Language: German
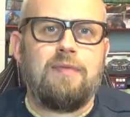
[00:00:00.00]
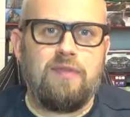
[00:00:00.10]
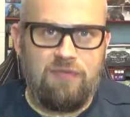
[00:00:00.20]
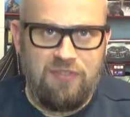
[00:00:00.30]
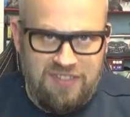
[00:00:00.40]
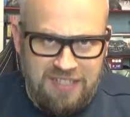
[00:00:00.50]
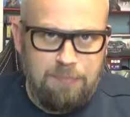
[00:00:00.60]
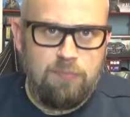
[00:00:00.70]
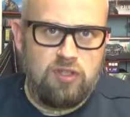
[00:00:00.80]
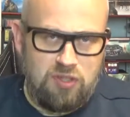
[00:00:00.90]

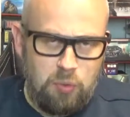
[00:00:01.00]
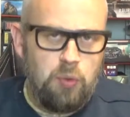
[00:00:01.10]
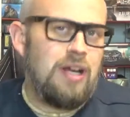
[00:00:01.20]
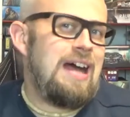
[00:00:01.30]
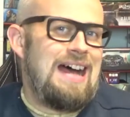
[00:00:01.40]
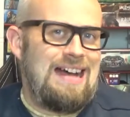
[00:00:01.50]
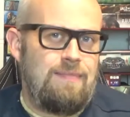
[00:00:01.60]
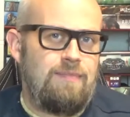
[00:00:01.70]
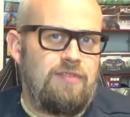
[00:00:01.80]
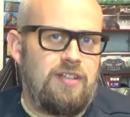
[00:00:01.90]
Sieben Züge
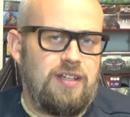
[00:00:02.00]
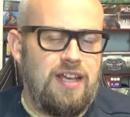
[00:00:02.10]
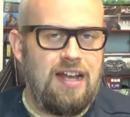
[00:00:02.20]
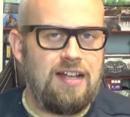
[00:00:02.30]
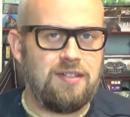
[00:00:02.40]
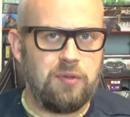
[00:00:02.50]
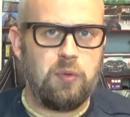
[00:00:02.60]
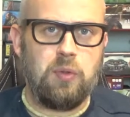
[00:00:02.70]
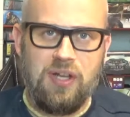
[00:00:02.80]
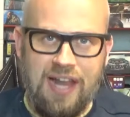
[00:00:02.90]
haben wir, ja.
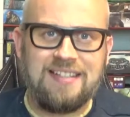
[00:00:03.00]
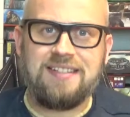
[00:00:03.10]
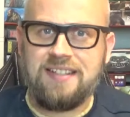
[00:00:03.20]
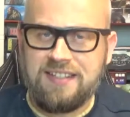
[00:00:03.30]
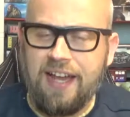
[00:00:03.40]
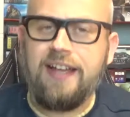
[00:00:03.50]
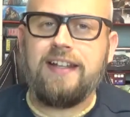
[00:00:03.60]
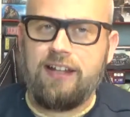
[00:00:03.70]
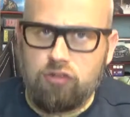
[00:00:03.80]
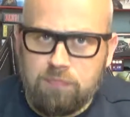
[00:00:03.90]
Also lass dir Zeit,
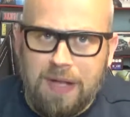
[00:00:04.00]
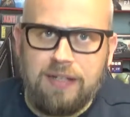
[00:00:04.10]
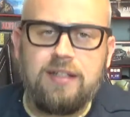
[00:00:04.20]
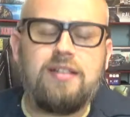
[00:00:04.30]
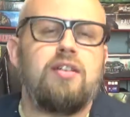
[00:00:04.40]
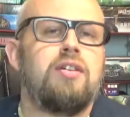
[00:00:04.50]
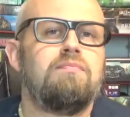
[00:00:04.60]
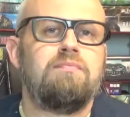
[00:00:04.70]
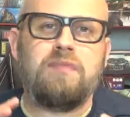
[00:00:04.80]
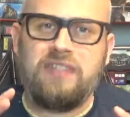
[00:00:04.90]
entspann dich,
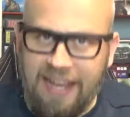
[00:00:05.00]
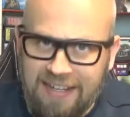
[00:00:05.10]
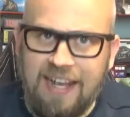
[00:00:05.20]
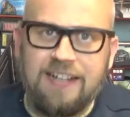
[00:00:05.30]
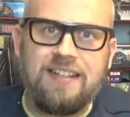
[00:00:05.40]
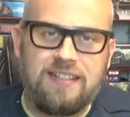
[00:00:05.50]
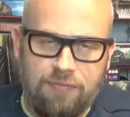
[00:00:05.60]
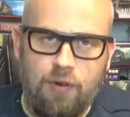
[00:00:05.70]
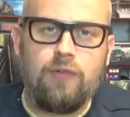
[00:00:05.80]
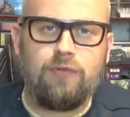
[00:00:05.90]
denk an die
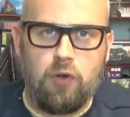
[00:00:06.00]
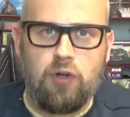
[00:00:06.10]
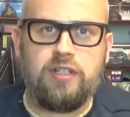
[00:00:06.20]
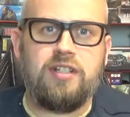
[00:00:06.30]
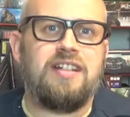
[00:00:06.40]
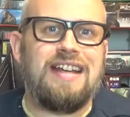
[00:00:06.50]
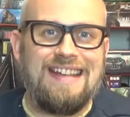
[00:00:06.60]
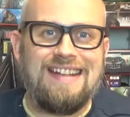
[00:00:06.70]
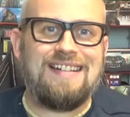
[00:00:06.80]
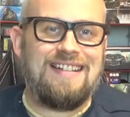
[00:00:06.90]
zwölf goldenen
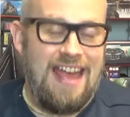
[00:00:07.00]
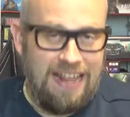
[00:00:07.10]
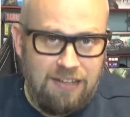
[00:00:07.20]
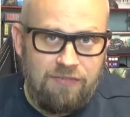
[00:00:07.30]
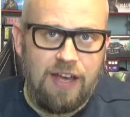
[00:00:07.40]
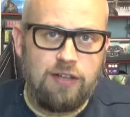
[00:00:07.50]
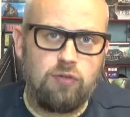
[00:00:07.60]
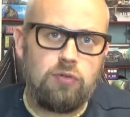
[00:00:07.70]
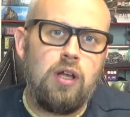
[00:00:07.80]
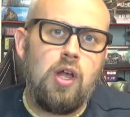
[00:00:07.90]
Regeln der
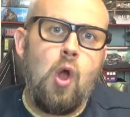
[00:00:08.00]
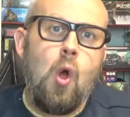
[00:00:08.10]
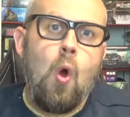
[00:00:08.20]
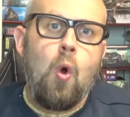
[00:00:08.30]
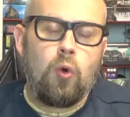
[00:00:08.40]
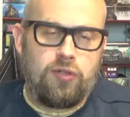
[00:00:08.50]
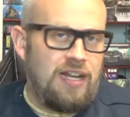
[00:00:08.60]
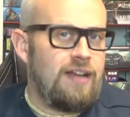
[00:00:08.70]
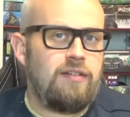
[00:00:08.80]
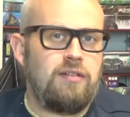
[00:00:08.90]
Endwertung und
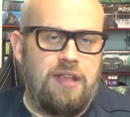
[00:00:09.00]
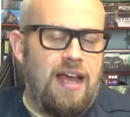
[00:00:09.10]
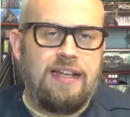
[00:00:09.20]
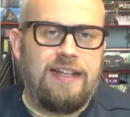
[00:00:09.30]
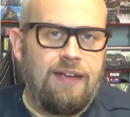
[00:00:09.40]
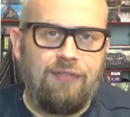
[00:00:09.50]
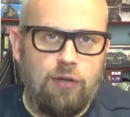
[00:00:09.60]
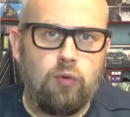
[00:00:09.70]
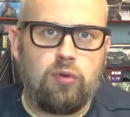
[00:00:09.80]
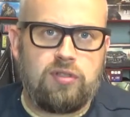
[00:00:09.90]
dann, ja, leg einfach
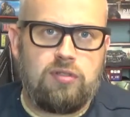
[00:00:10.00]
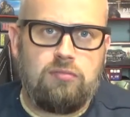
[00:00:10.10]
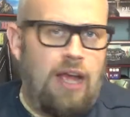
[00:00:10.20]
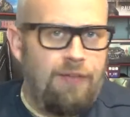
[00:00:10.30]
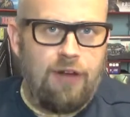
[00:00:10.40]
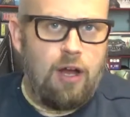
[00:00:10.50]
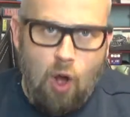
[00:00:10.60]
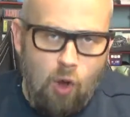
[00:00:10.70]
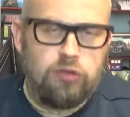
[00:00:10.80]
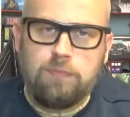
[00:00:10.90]
los. Einfach
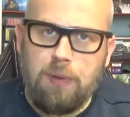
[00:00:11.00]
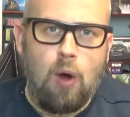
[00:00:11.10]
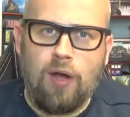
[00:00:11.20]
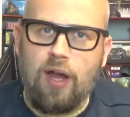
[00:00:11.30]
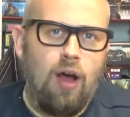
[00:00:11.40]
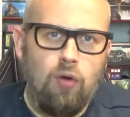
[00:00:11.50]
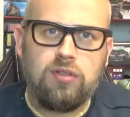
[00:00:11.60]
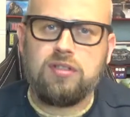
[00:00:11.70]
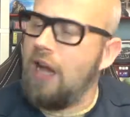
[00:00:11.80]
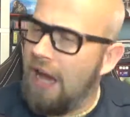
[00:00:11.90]
aus dem Bauch heraus,